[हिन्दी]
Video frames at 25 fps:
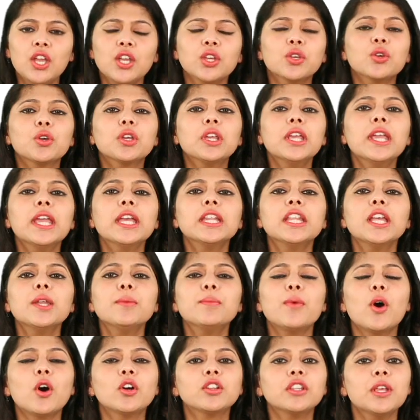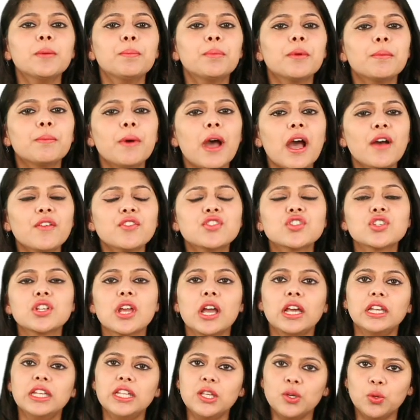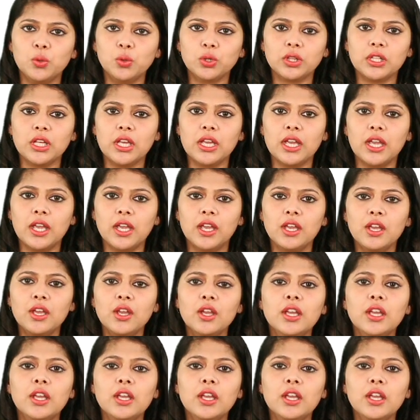क्योंकि ये दिन बहुत ही प्रभावशाली होते हैं